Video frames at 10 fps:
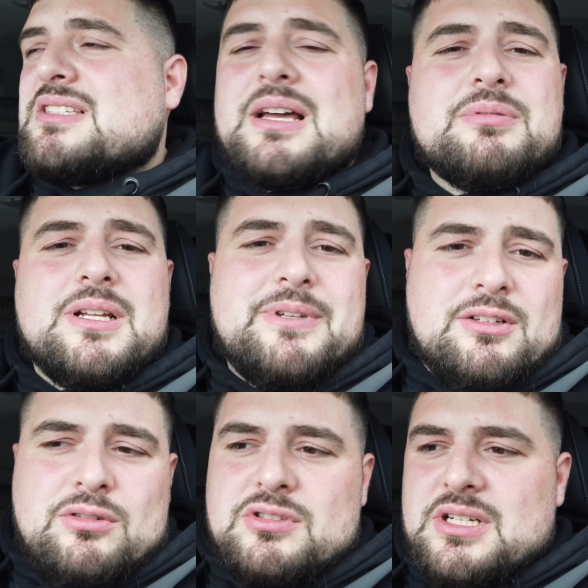Sabırla
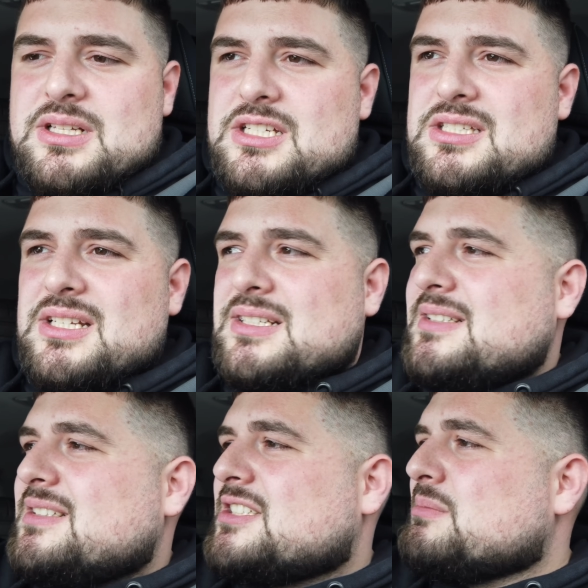bekliyoruz arkadaşlar.
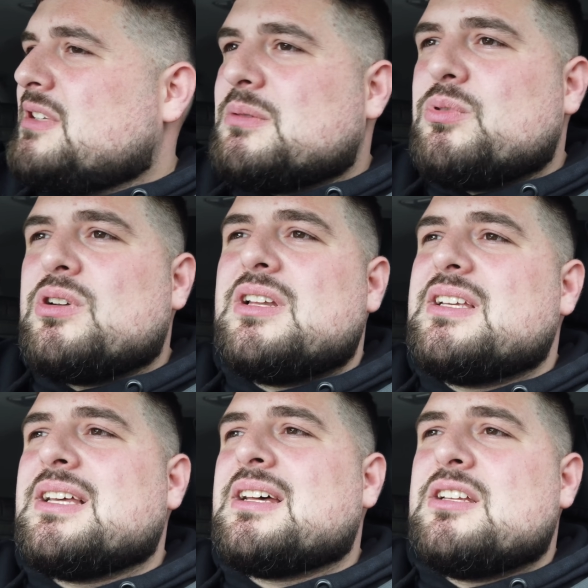Şimdilik
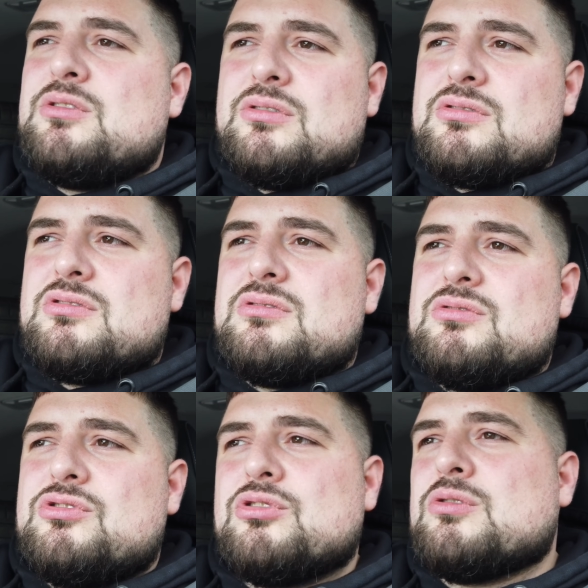böyle idare ediyoruz.
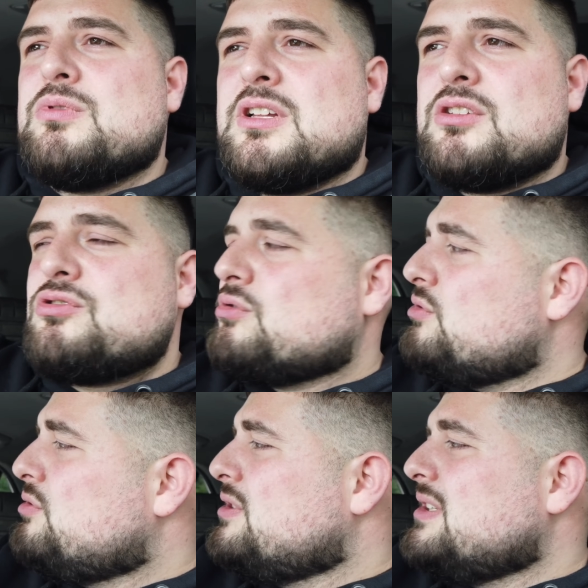Şükür buna da
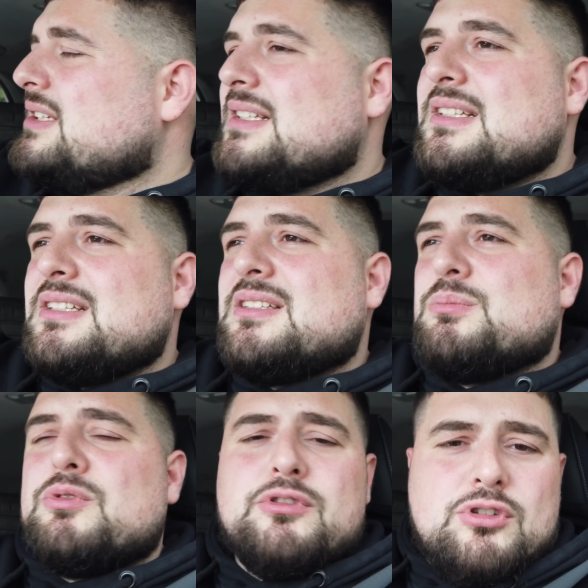şükür.
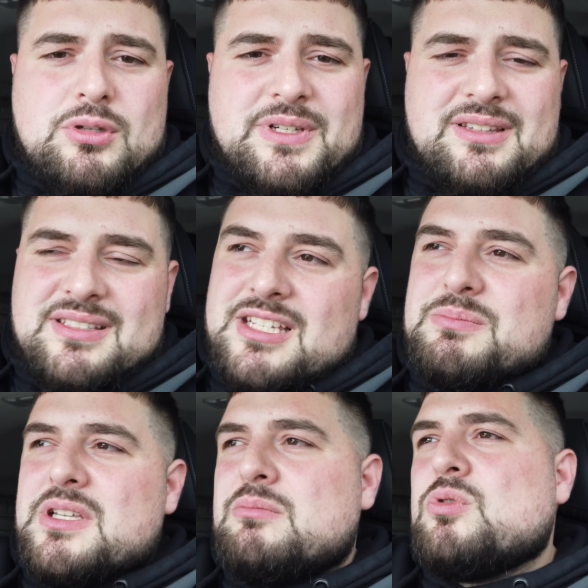Bu videoyu
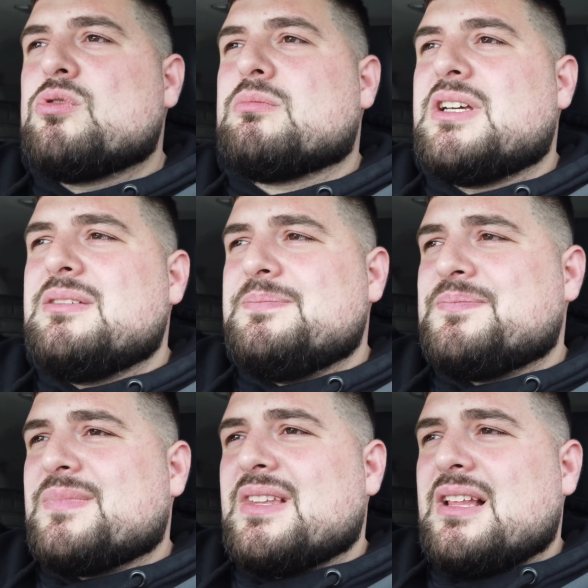beğendiyseniz beğenmeyi unutmayın.
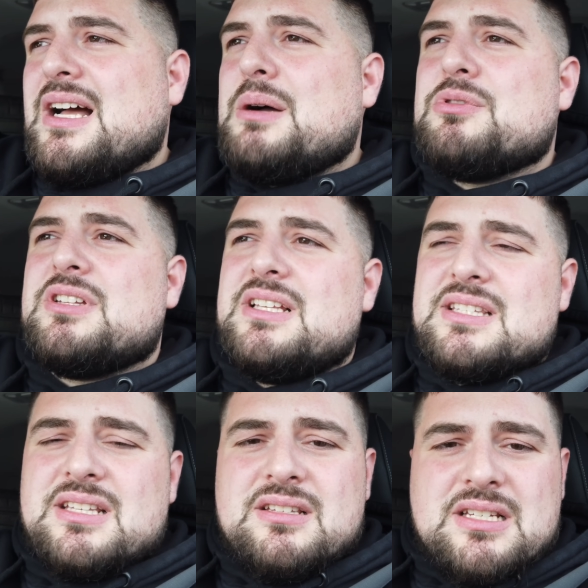Abone
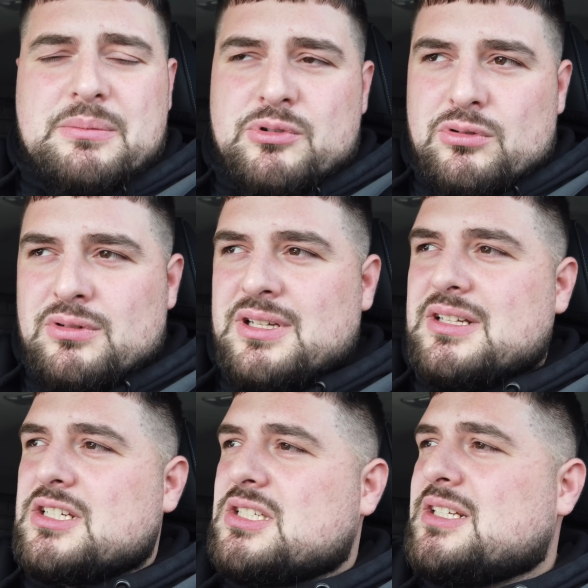değilseniz abone olun
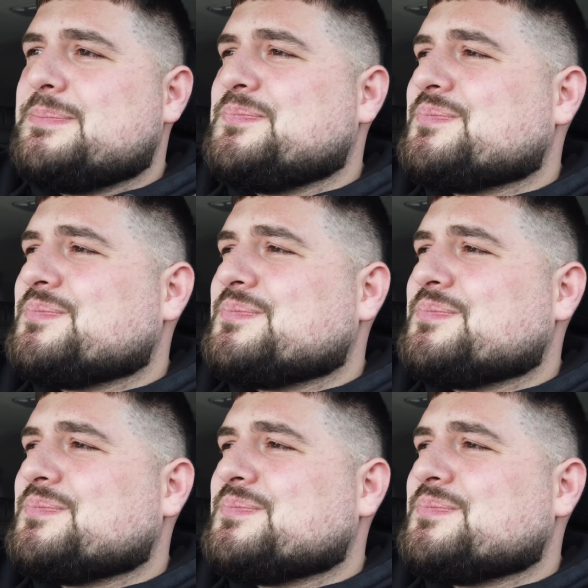arkadaşlar.